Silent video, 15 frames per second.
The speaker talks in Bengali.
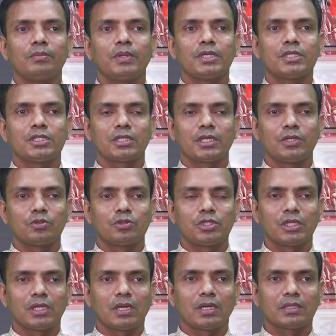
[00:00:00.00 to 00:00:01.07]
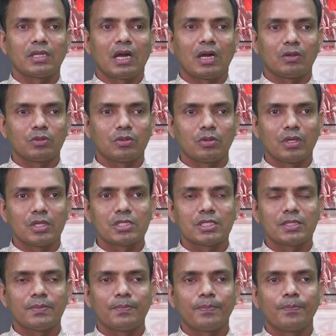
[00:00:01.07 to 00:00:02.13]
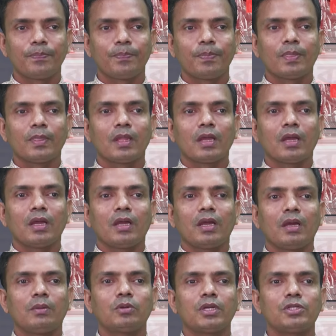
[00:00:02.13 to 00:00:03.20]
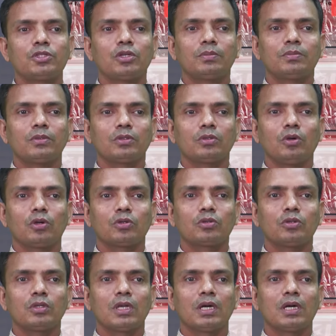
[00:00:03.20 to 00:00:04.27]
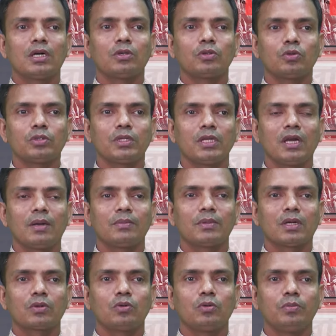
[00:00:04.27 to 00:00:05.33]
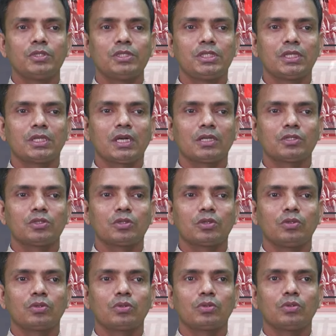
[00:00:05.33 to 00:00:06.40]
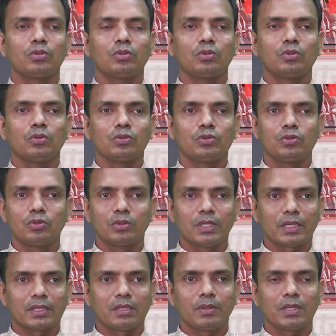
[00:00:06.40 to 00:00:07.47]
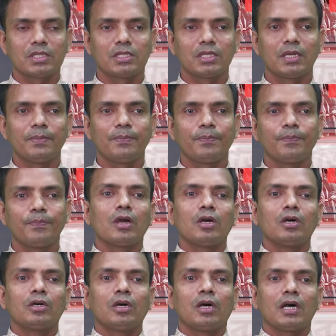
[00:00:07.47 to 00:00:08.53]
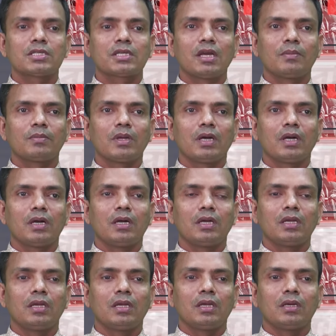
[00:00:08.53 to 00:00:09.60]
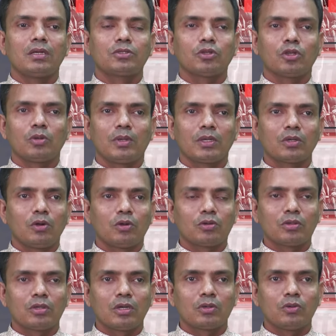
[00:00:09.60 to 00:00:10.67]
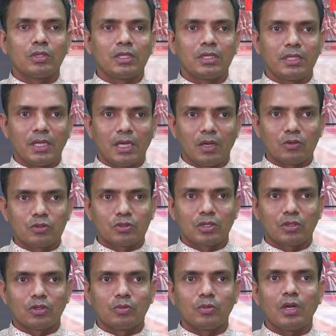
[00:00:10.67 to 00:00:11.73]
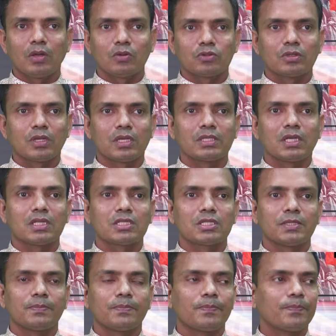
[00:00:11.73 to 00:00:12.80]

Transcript: বেশ কিছু শিক্ষার্থী আহত হয়েছেন এবং এইসব ঘটনা রোধে আমরা খুব বেশি কার্যকর উদ্যোগ দেখতে পাচ্ছি না আজকে আমরা এই চলমান ঘটনাগুলি নিয়ে আলোচনা করব আলোচনায় যাচ্ছি